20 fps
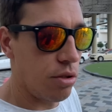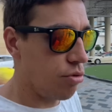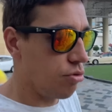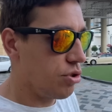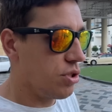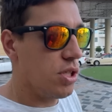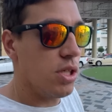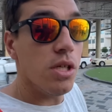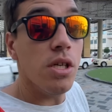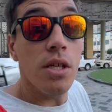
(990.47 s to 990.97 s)

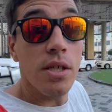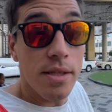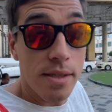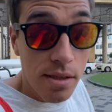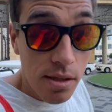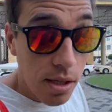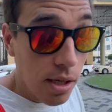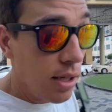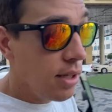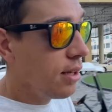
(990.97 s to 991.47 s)
трусы,
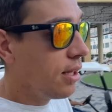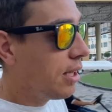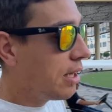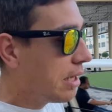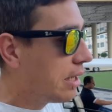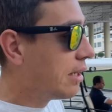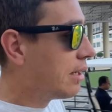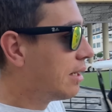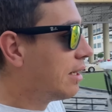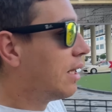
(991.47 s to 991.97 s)

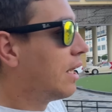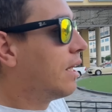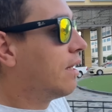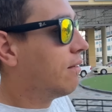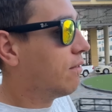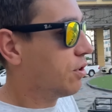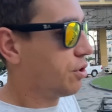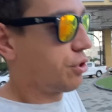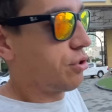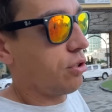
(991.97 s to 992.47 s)
стринги,
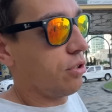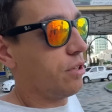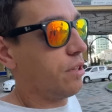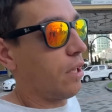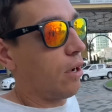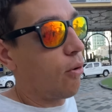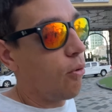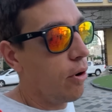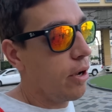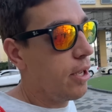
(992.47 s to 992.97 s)
вот что-то
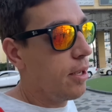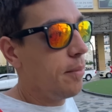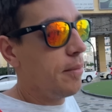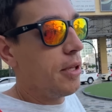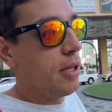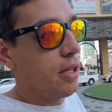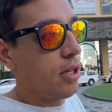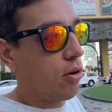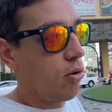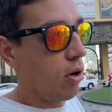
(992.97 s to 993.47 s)
такое,
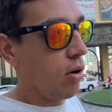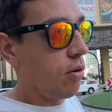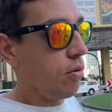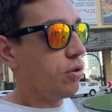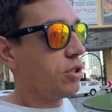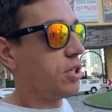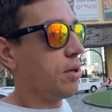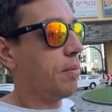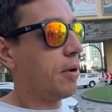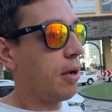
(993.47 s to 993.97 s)
именно такое
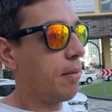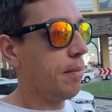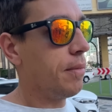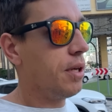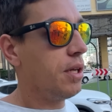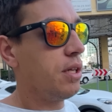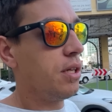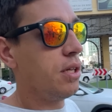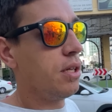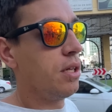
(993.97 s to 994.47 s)
уже ну, прям
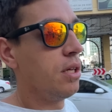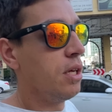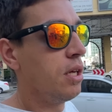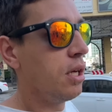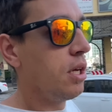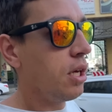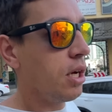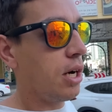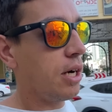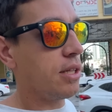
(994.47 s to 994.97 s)
шарфа намного
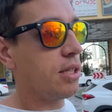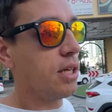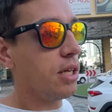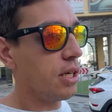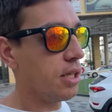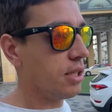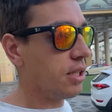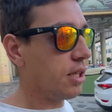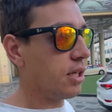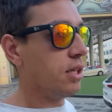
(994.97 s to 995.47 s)
ну, э,
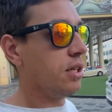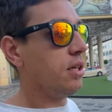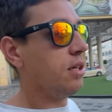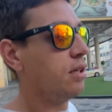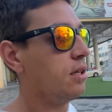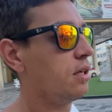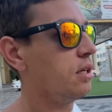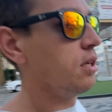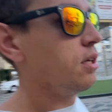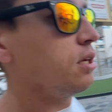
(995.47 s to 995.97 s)
открыто.
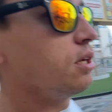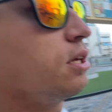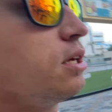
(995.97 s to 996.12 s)
Такой